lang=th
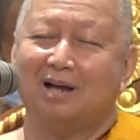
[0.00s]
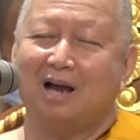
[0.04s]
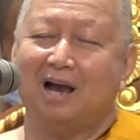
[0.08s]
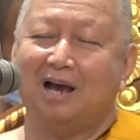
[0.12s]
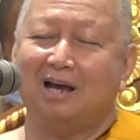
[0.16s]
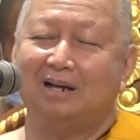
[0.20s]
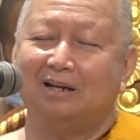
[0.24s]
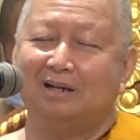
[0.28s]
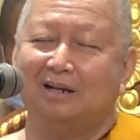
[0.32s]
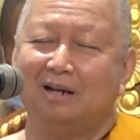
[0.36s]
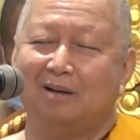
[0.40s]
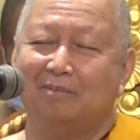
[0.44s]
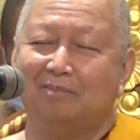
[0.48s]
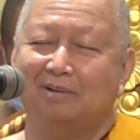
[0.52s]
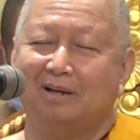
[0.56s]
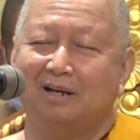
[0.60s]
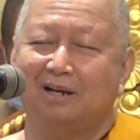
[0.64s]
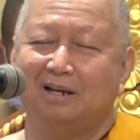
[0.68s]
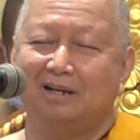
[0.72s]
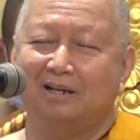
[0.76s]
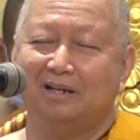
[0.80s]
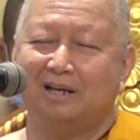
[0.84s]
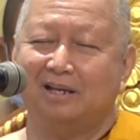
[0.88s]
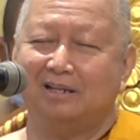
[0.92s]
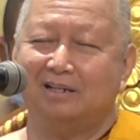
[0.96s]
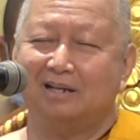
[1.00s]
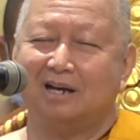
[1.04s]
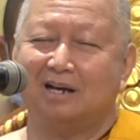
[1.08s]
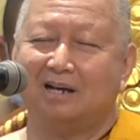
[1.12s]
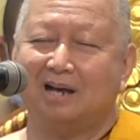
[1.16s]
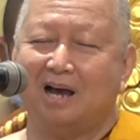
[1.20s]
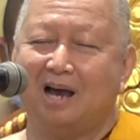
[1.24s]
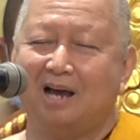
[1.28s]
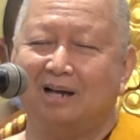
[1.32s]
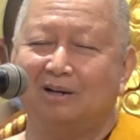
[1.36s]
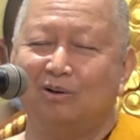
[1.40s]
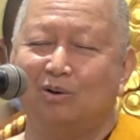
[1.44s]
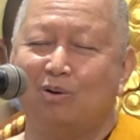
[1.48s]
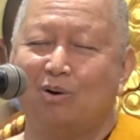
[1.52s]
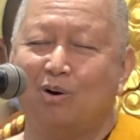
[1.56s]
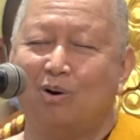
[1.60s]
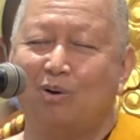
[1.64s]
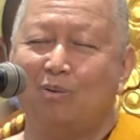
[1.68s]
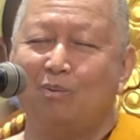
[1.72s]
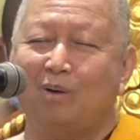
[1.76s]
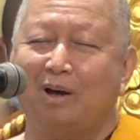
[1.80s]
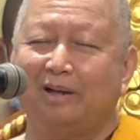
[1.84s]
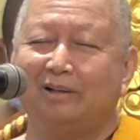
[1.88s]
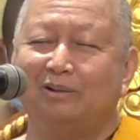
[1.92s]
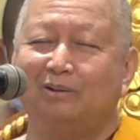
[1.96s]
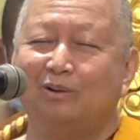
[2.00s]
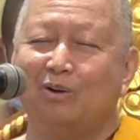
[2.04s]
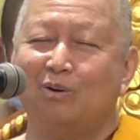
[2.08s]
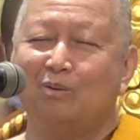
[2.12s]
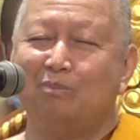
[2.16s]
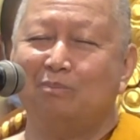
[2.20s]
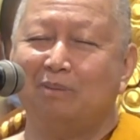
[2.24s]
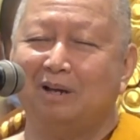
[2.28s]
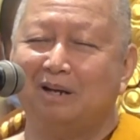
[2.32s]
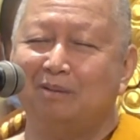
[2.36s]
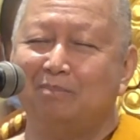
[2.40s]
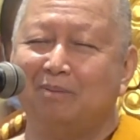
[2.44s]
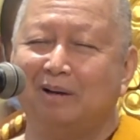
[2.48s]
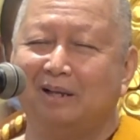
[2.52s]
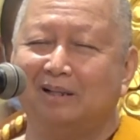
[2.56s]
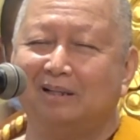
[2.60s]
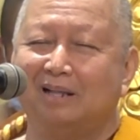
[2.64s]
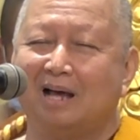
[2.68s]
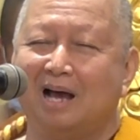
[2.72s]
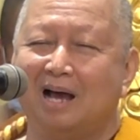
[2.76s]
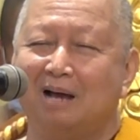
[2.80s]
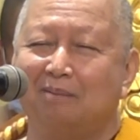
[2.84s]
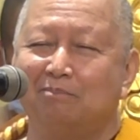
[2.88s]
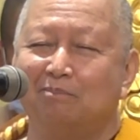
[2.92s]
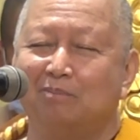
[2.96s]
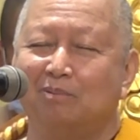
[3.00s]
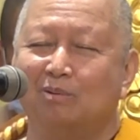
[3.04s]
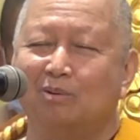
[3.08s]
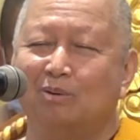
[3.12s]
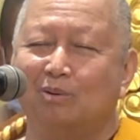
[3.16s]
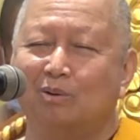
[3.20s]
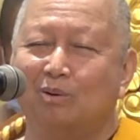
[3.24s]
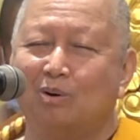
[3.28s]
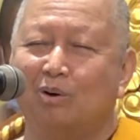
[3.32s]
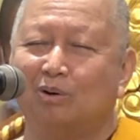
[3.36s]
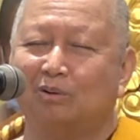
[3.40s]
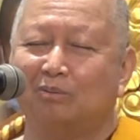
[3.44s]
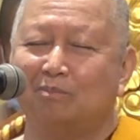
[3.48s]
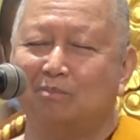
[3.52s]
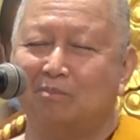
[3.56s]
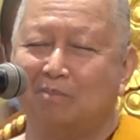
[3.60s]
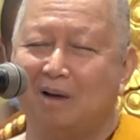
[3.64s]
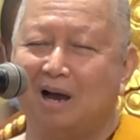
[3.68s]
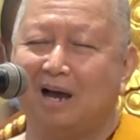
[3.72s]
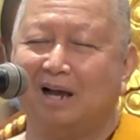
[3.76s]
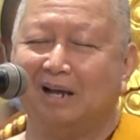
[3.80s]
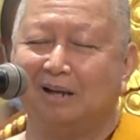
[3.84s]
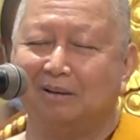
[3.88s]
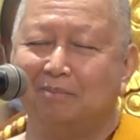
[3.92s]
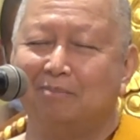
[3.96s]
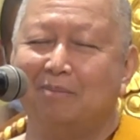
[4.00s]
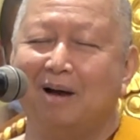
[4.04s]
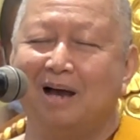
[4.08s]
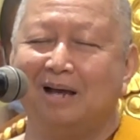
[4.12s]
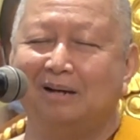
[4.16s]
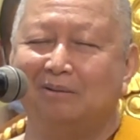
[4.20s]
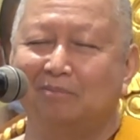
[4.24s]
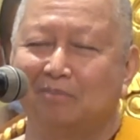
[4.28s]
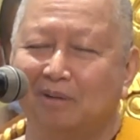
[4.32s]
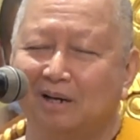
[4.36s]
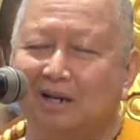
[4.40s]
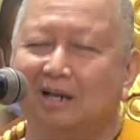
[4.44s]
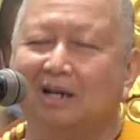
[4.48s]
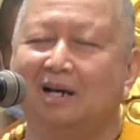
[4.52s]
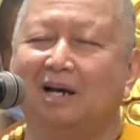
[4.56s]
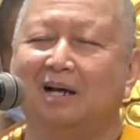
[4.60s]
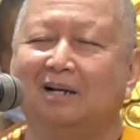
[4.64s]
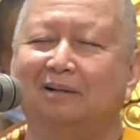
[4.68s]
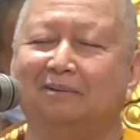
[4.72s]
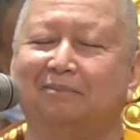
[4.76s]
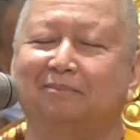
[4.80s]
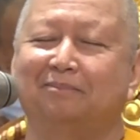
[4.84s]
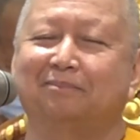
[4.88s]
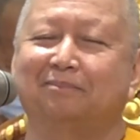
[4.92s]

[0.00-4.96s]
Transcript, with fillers: การดำเนินกิจการของวัดต้องเป็นไปตามกฎหมายบ้านเมือง